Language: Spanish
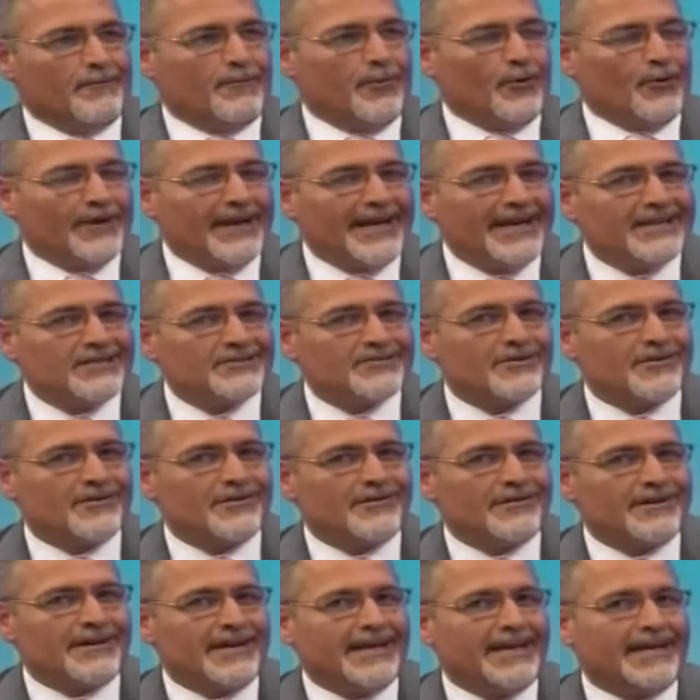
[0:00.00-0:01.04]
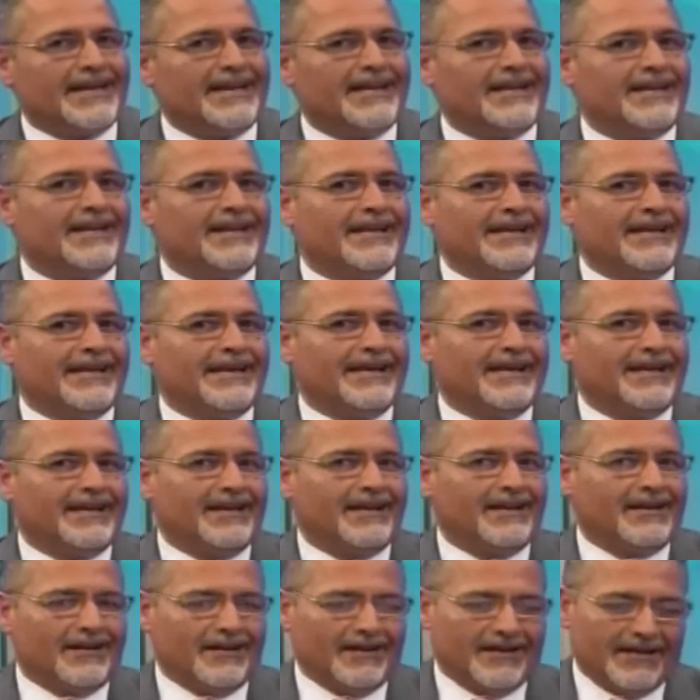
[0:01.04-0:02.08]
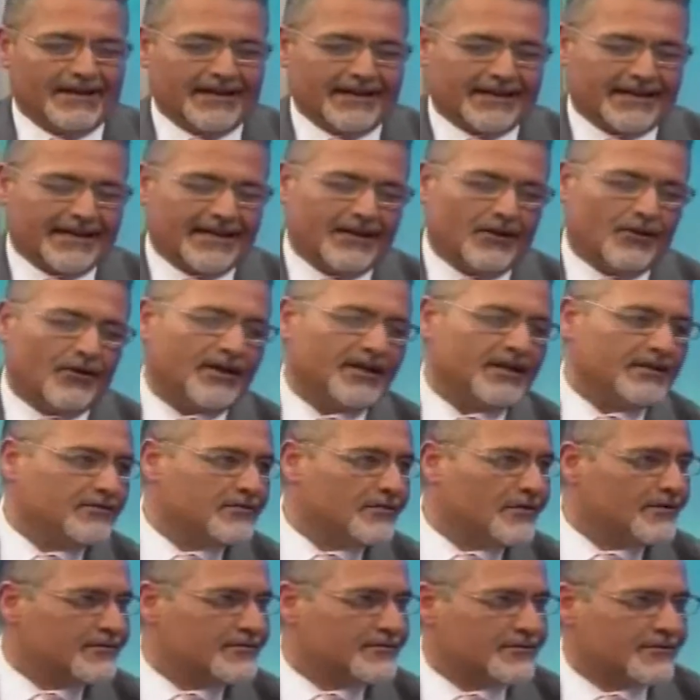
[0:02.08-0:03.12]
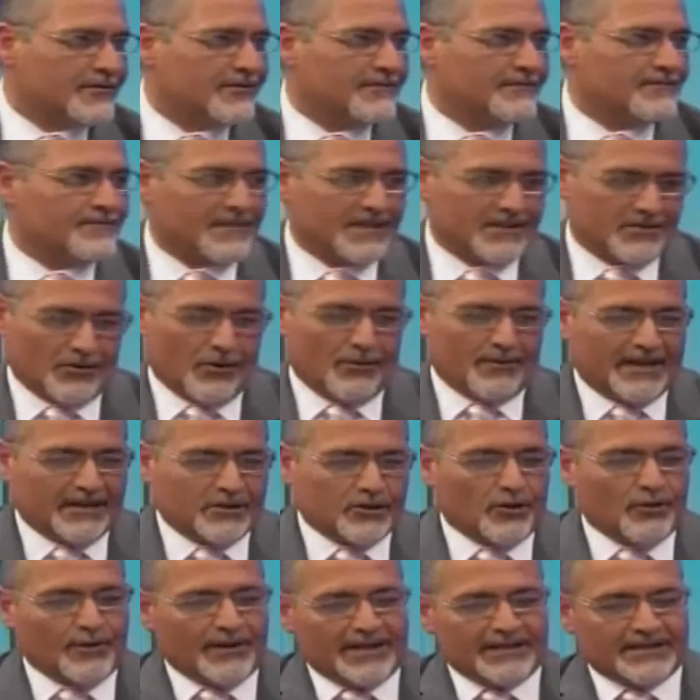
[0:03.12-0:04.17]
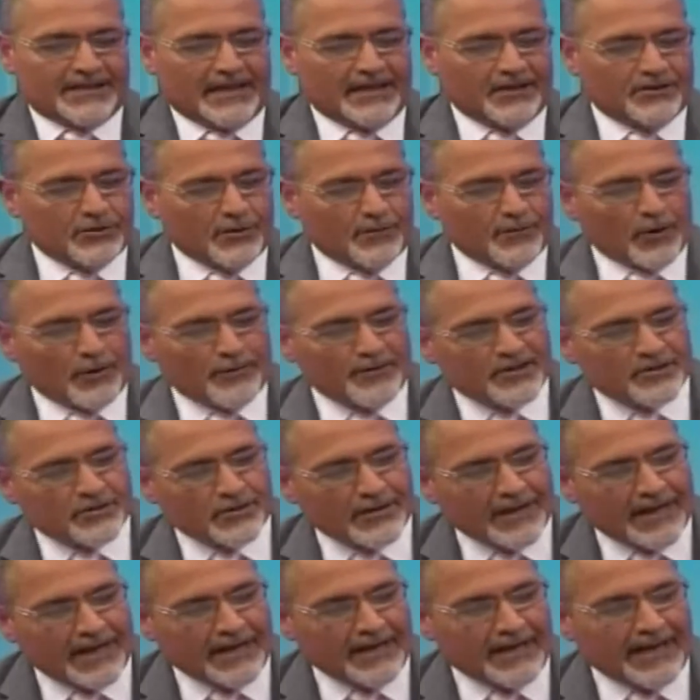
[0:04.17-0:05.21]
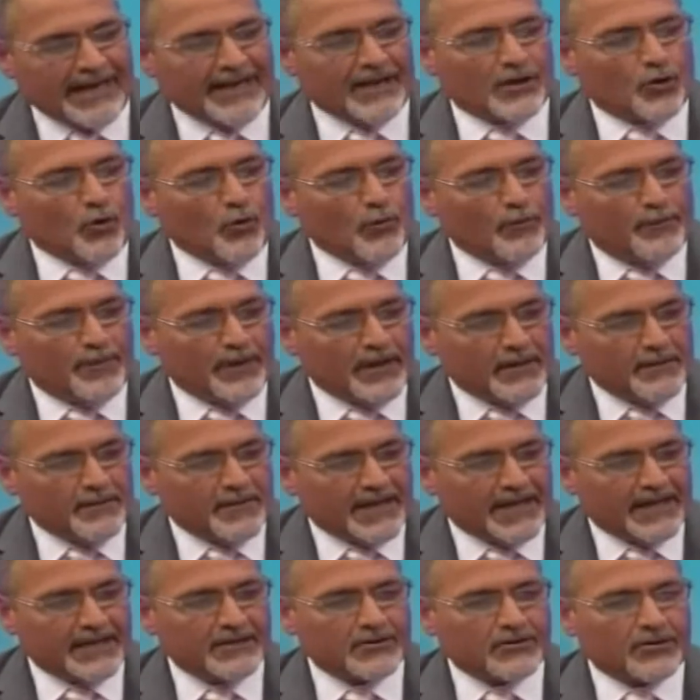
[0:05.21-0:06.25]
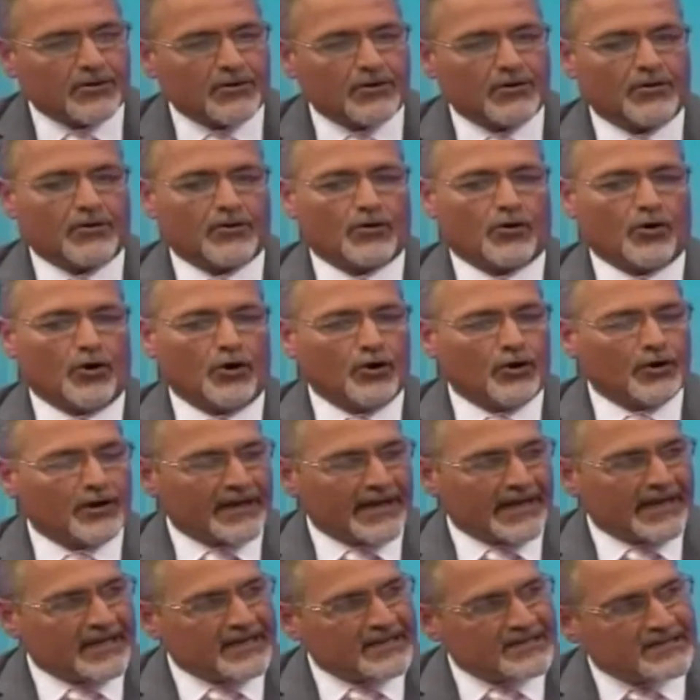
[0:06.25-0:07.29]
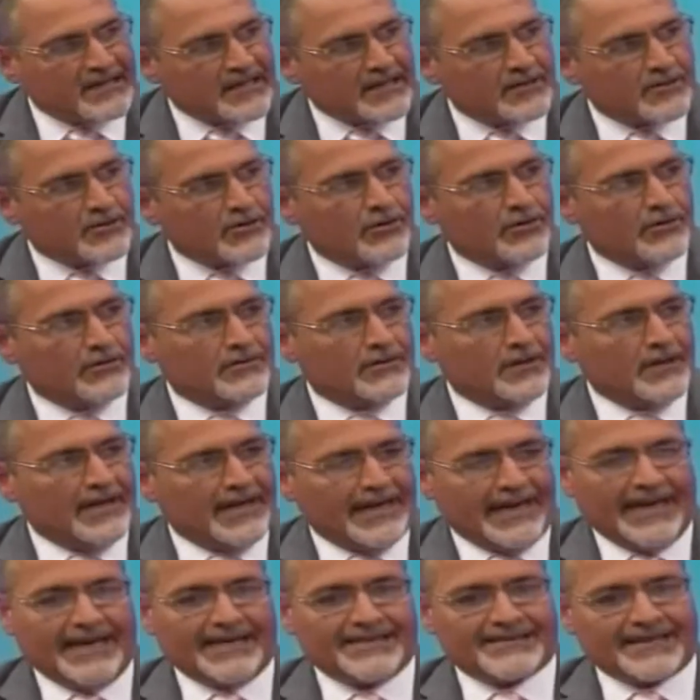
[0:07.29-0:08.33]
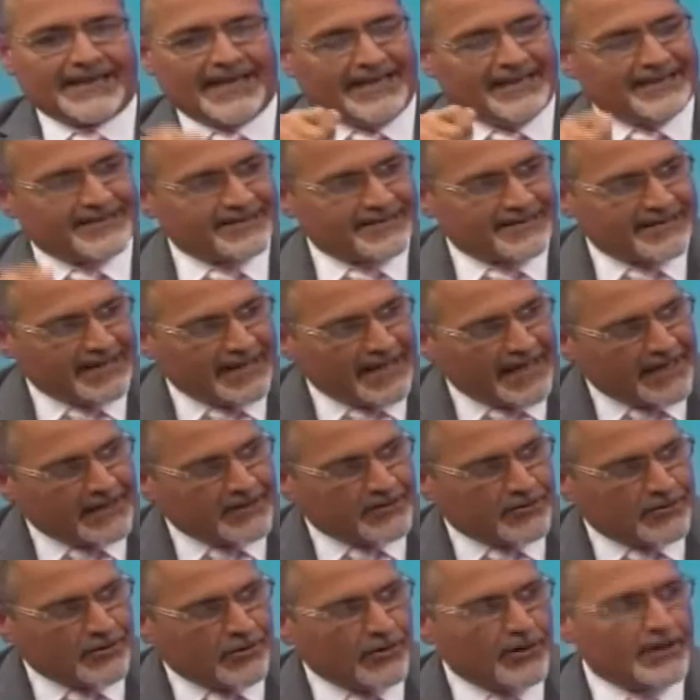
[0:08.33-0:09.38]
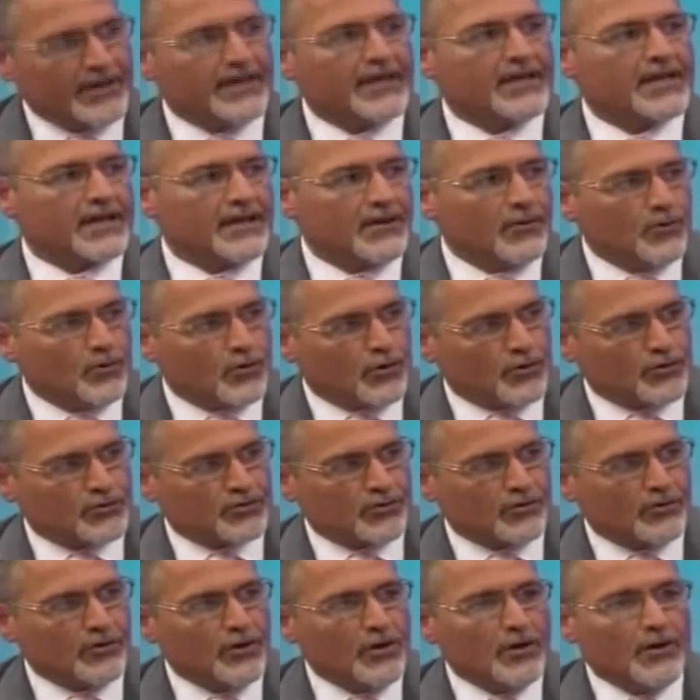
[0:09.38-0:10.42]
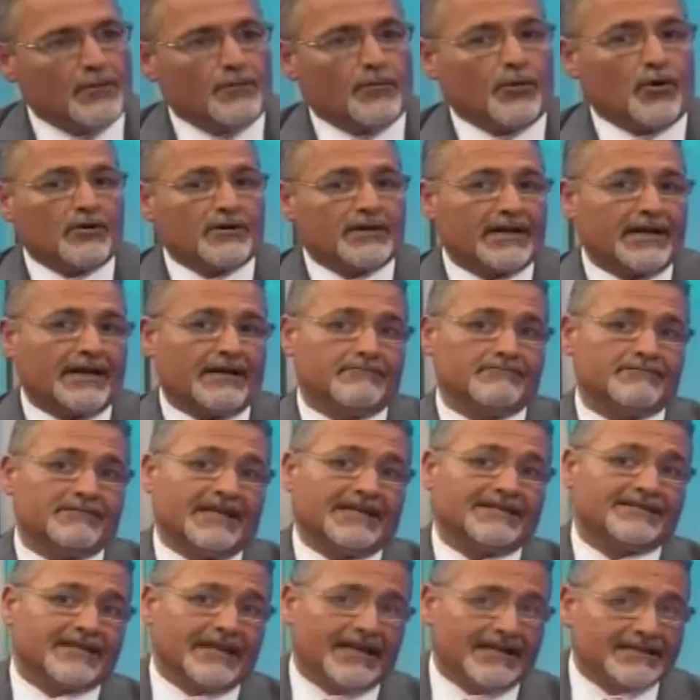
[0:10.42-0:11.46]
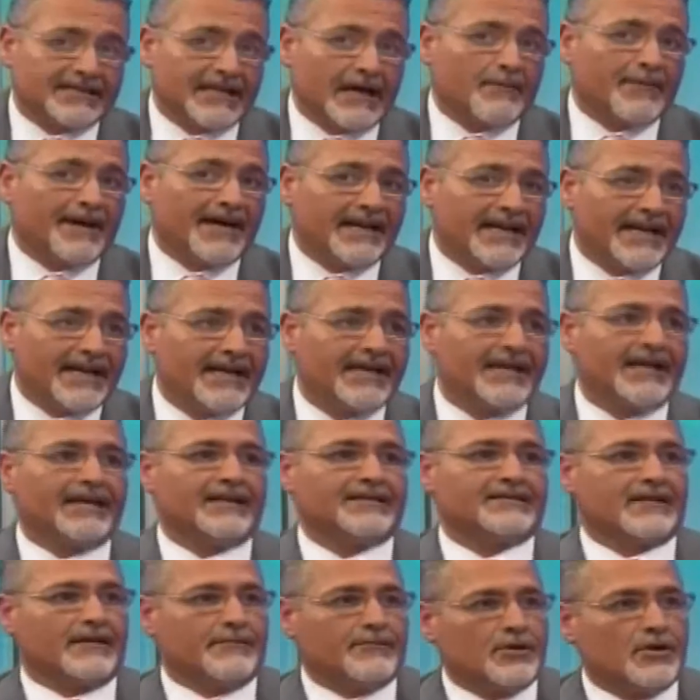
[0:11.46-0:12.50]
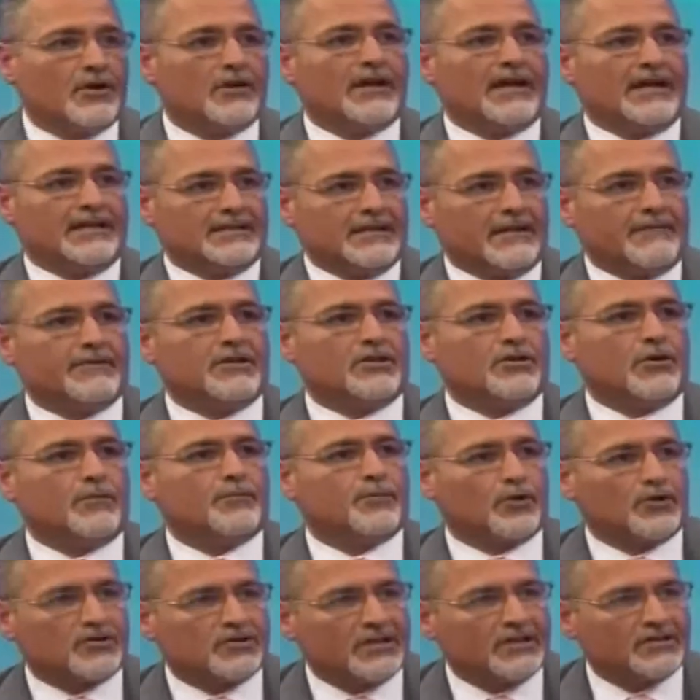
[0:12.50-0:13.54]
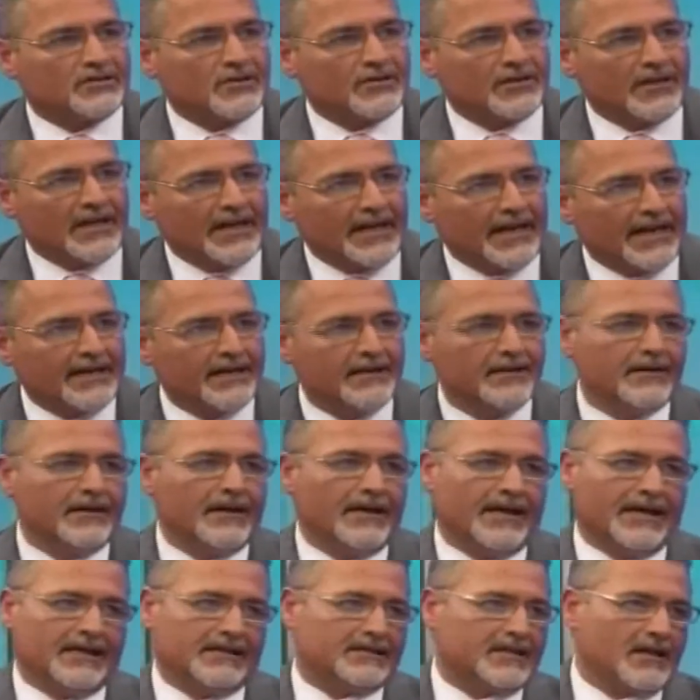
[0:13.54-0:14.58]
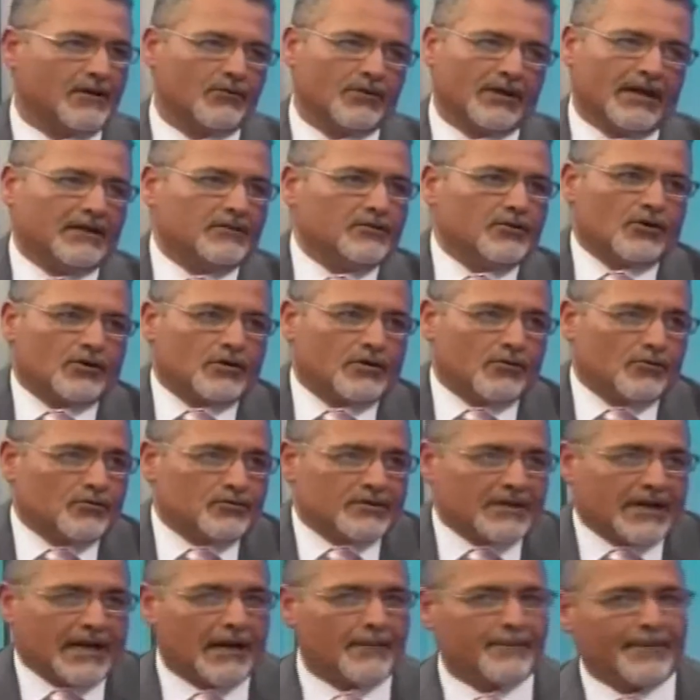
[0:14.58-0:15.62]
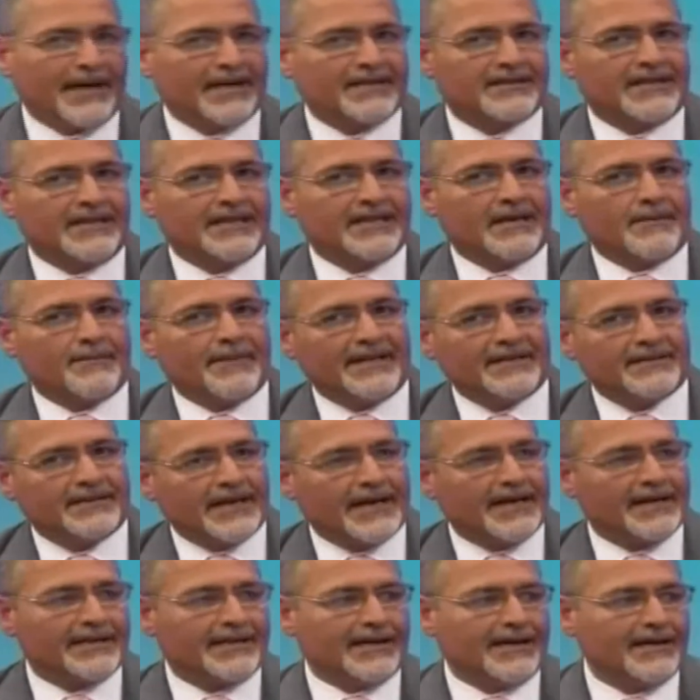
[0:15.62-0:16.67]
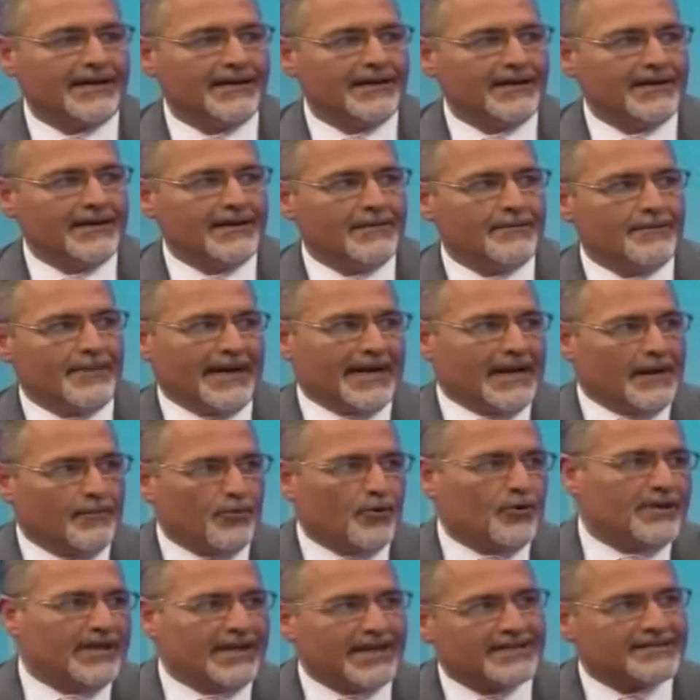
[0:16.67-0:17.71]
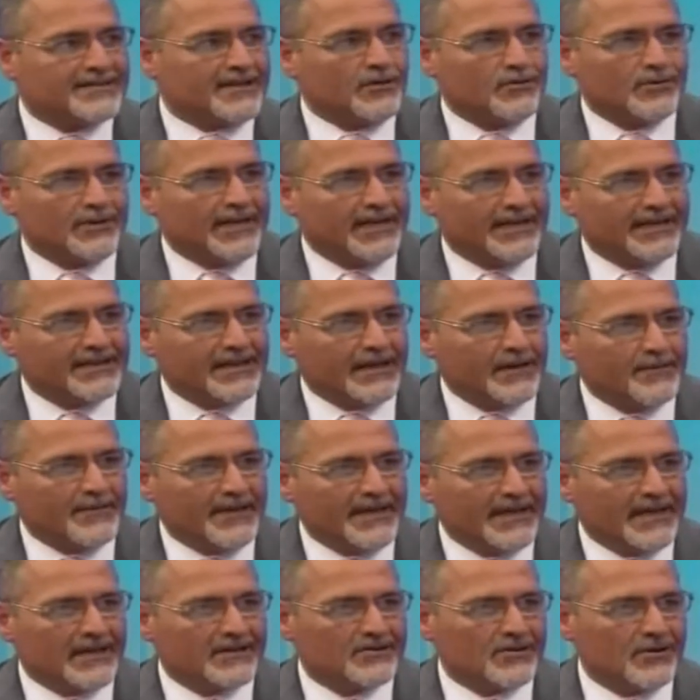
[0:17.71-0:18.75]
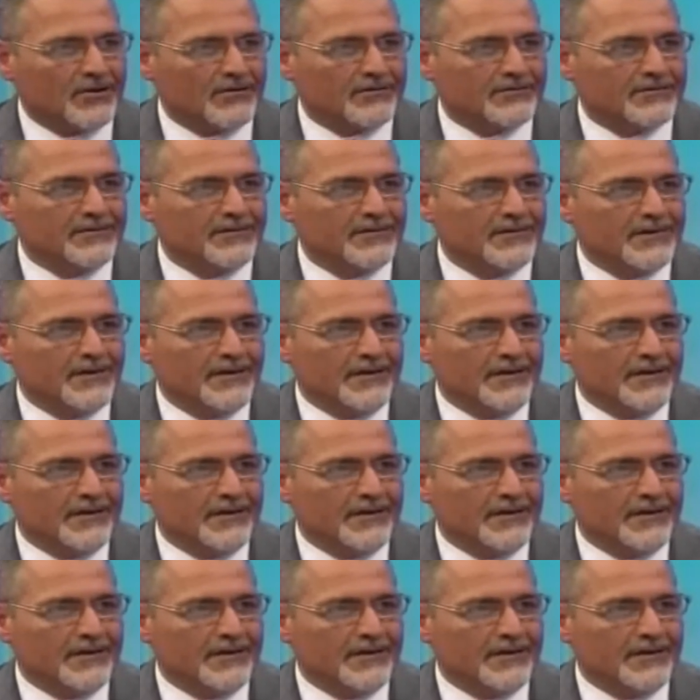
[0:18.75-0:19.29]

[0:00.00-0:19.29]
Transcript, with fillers: Por eso el, los injunctions, sobre todo el entredicho provisional, el cumplimiento con los requisitos es estricto y riguroso, porque de cierta manera se viola el debido proceso de ley. El tribunal no escucha a la parte demandada para poder hacer una determinación.